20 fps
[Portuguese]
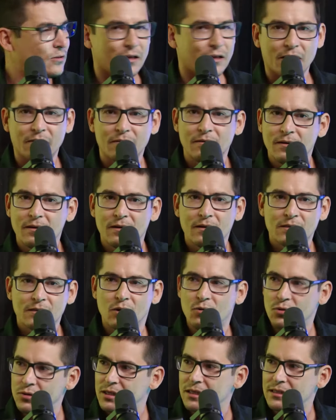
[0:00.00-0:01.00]
não? Já é
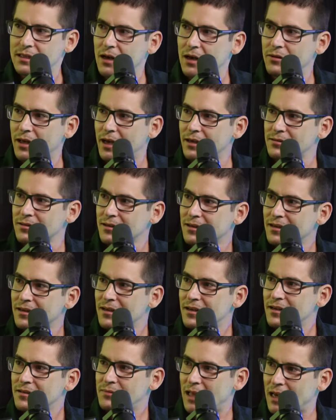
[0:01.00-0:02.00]
circuncisão, não é isso?
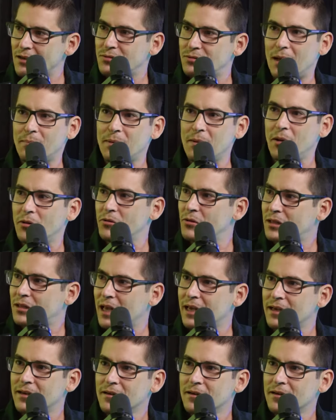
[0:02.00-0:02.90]
Tem isso na Bíblia ou não tem? não